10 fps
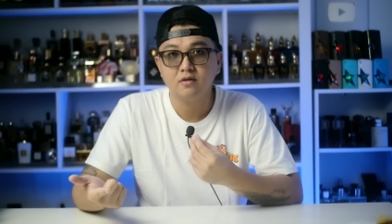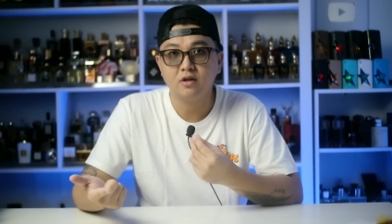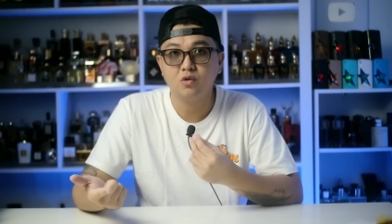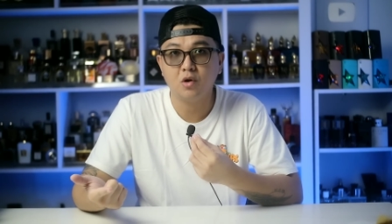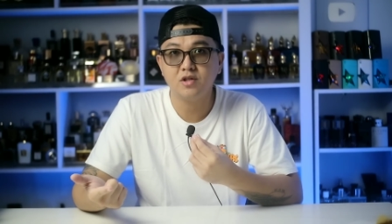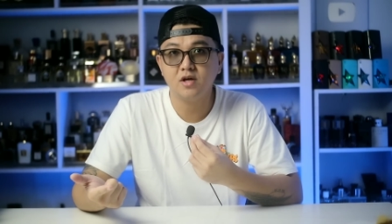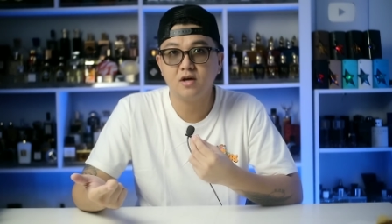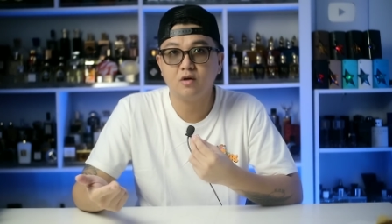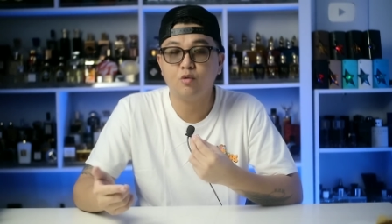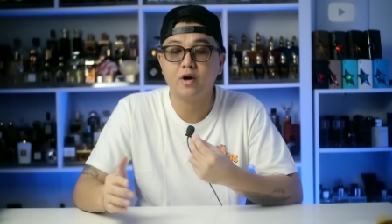Tentu
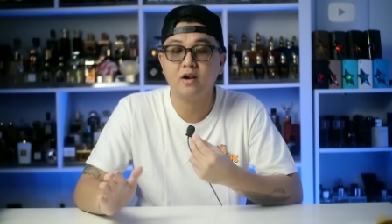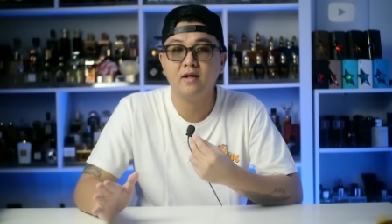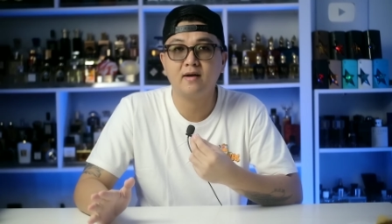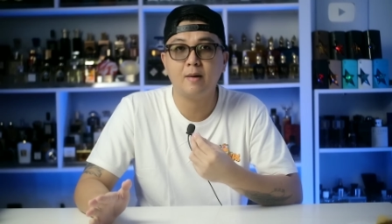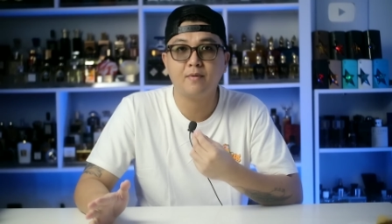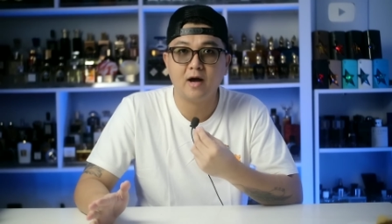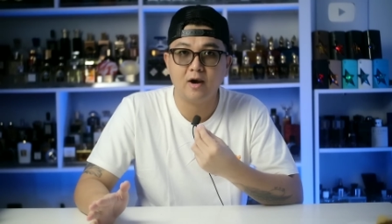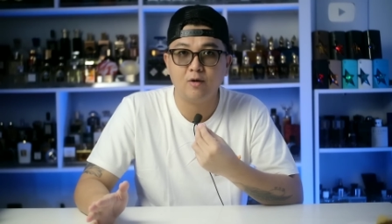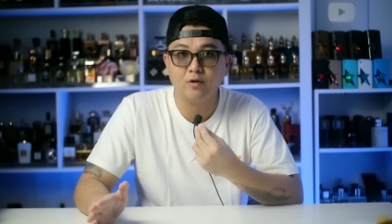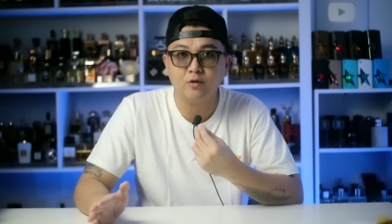aja kurang lengkap
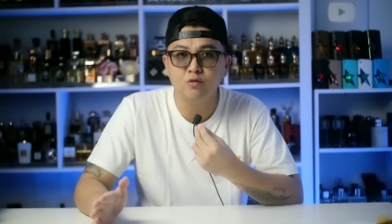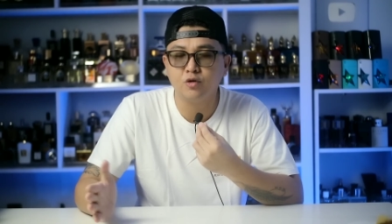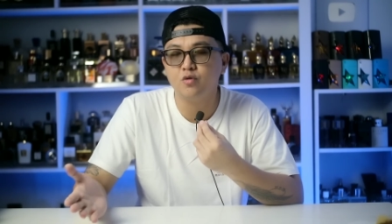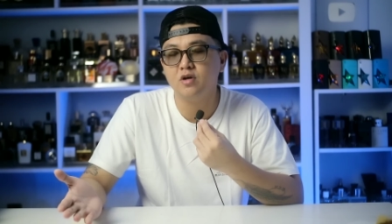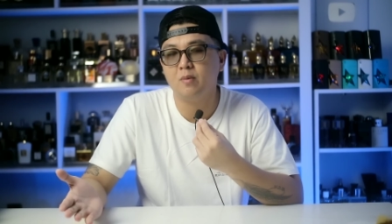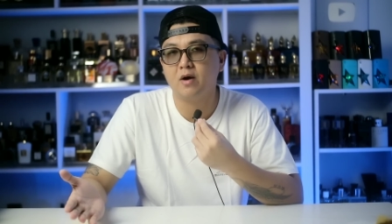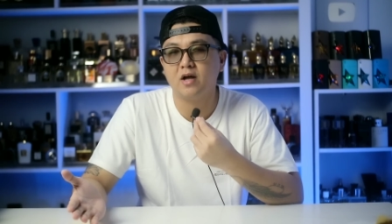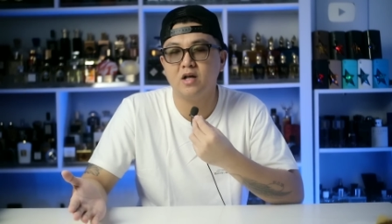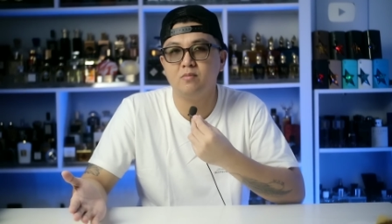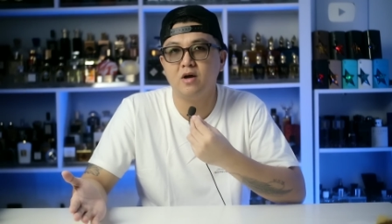kalau gue tuh nggak
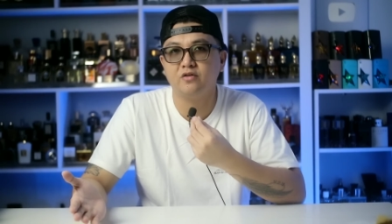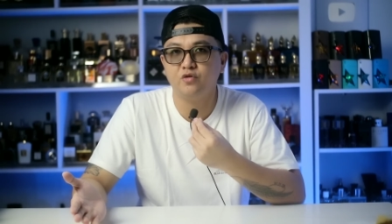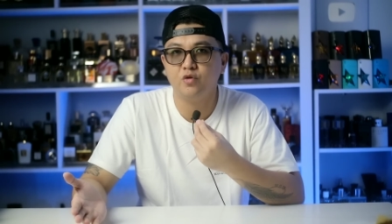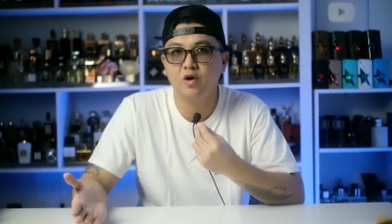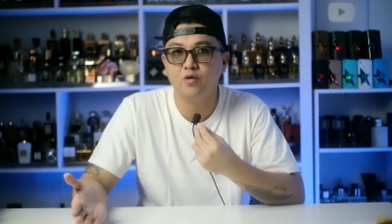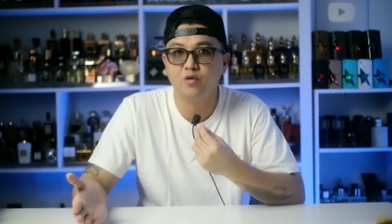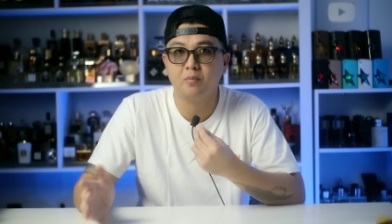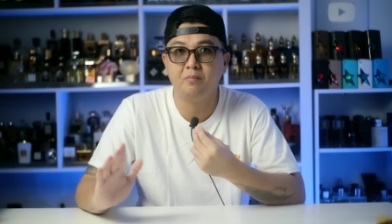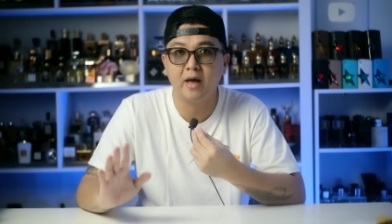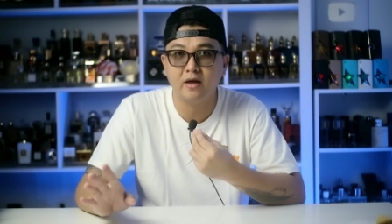bakal ngebahas juga
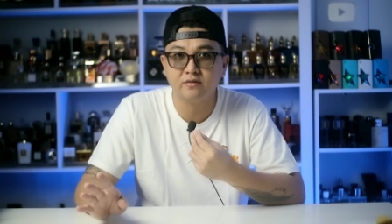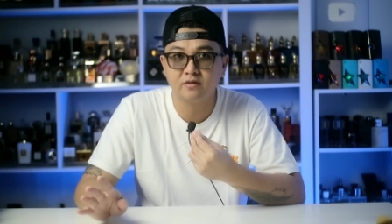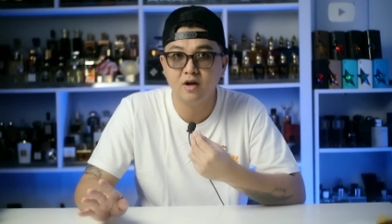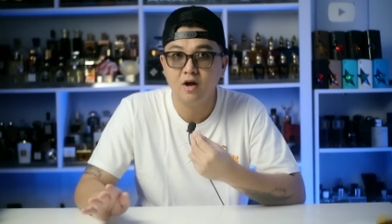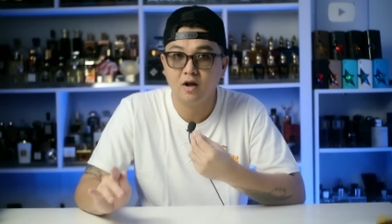untuk Best